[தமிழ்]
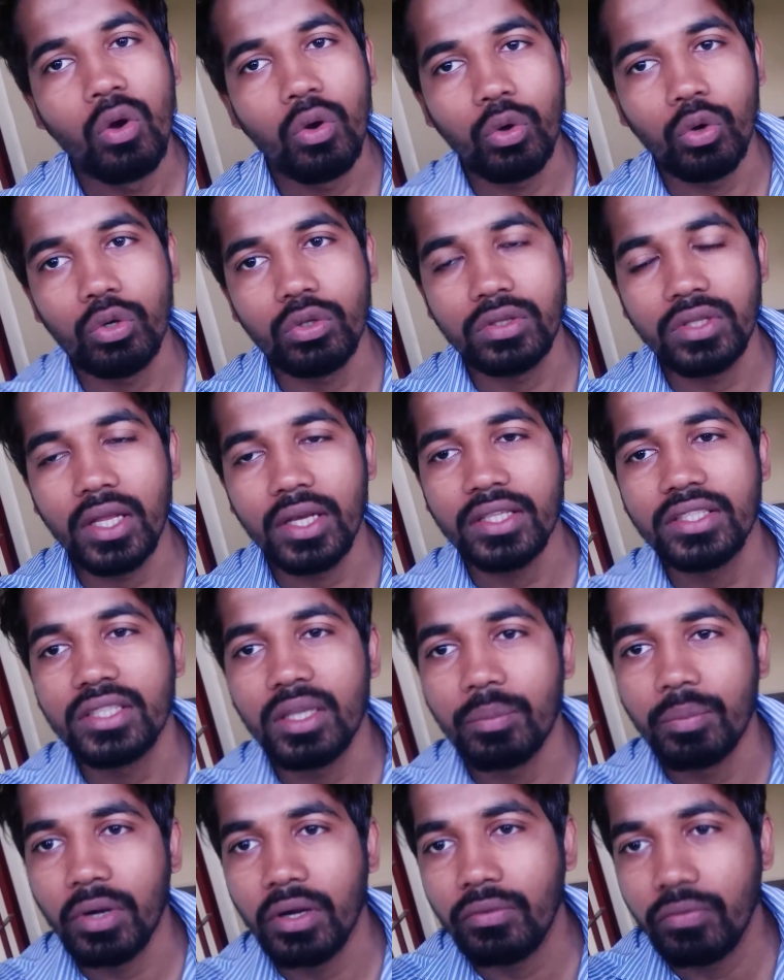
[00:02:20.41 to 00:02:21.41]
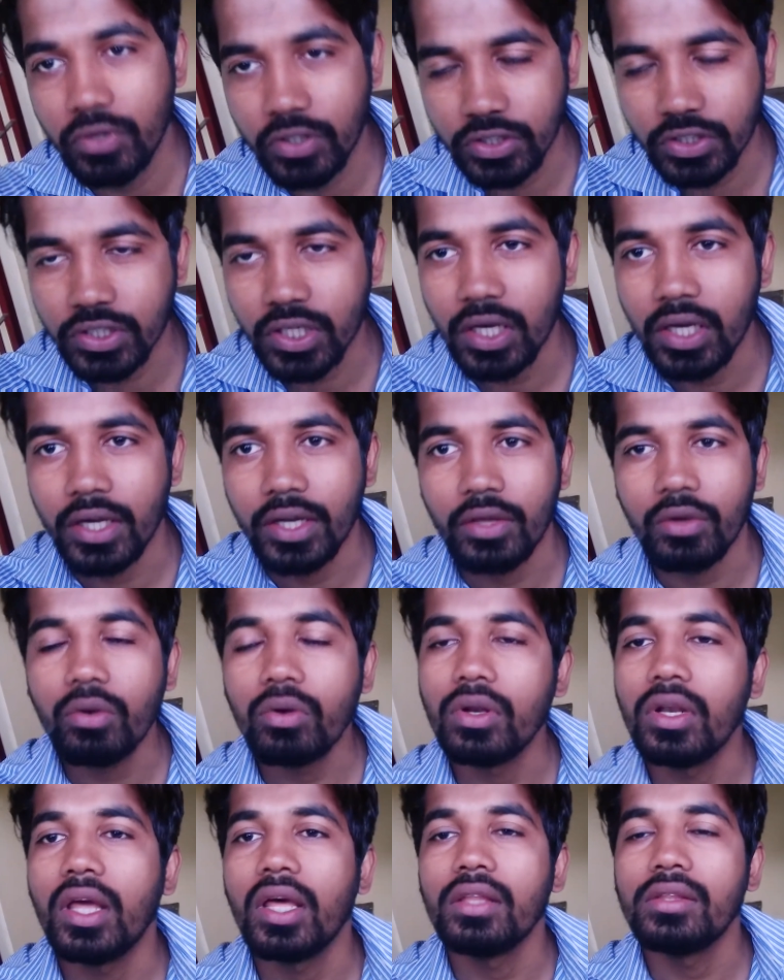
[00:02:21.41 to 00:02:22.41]
ஒரு தனி செப்பரேட் ஃபங்க்ஷனாலிட்டியோ
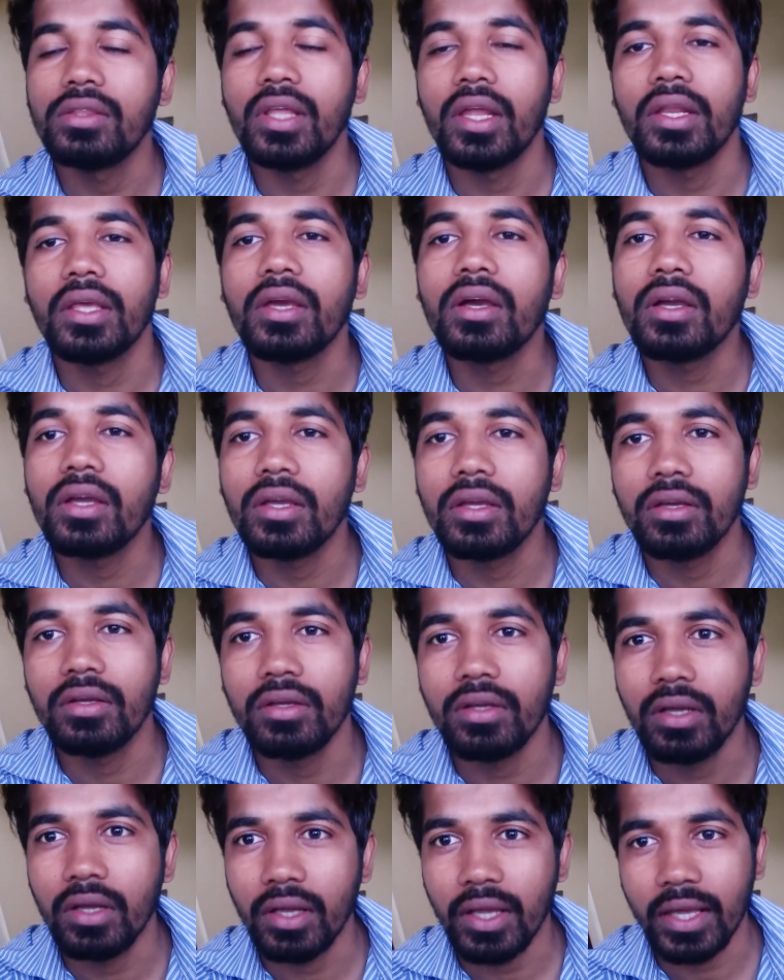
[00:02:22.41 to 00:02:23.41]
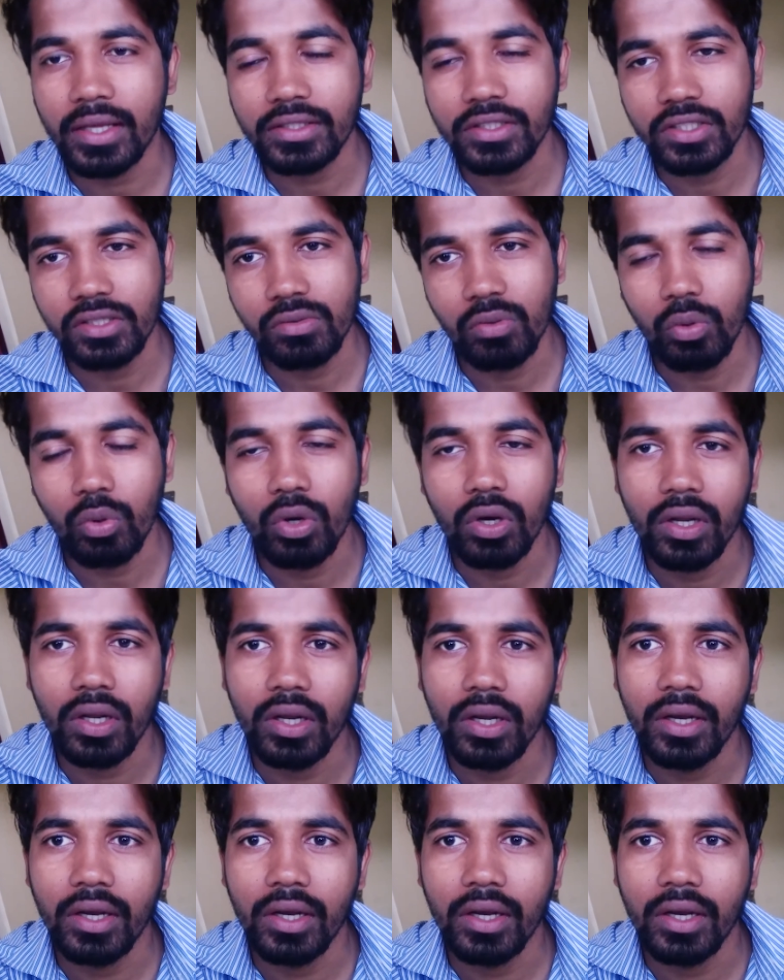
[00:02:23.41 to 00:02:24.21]
இல்லை அது தனியாக ஆக்சஸ் ஒரு